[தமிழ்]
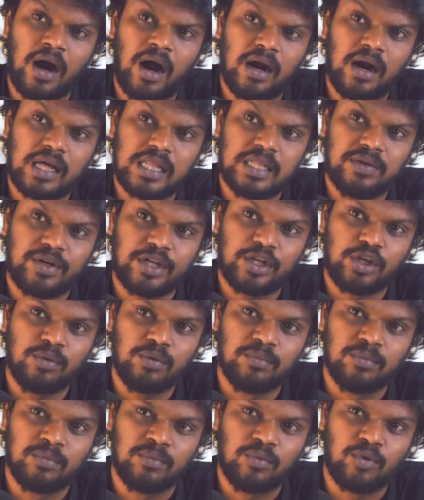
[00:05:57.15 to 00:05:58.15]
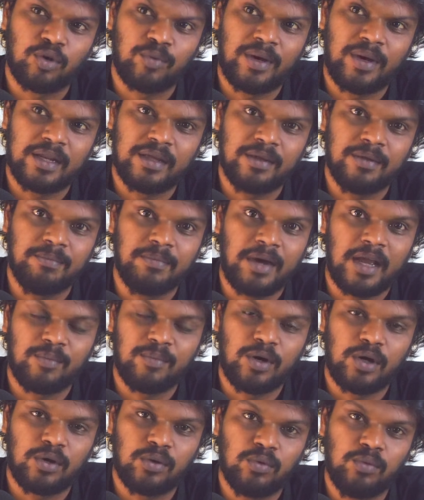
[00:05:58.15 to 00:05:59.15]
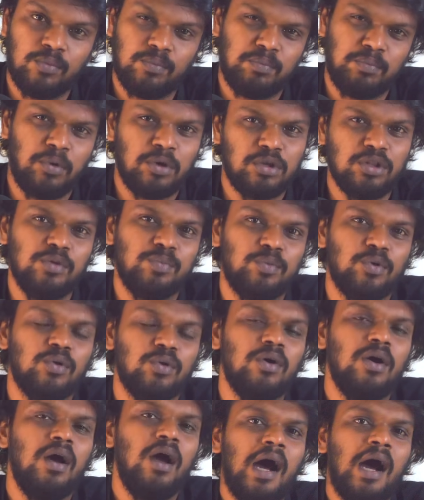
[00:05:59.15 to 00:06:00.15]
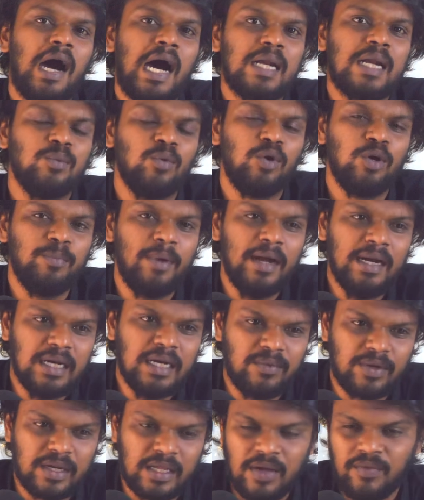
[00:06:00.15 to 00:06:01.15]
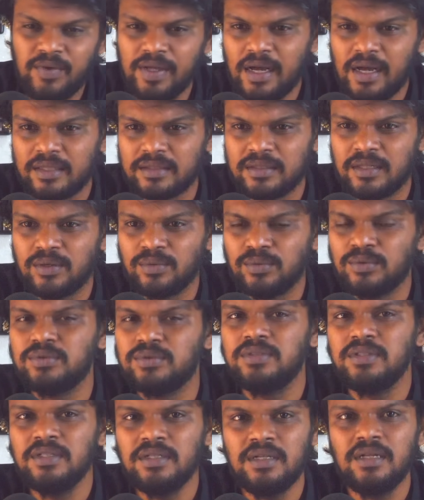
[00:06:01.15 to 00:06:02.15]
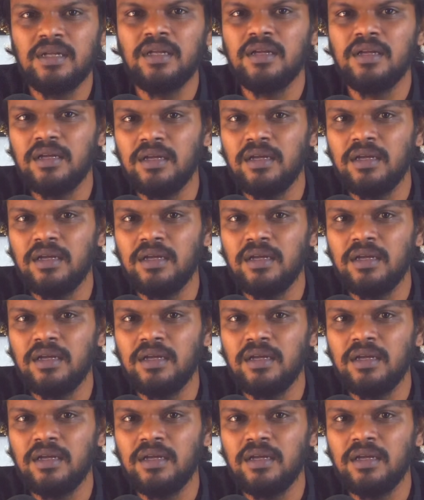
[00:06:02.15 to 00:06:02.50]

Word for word: ஆடாத வரைக்கும் ஒரு மாதிரி பயமாக இருக்கும் பொருந்தி போகும் ஆனால் ஒரு பாயிண்ட்ல அவர் ஹெவியாக அந்த உசுரே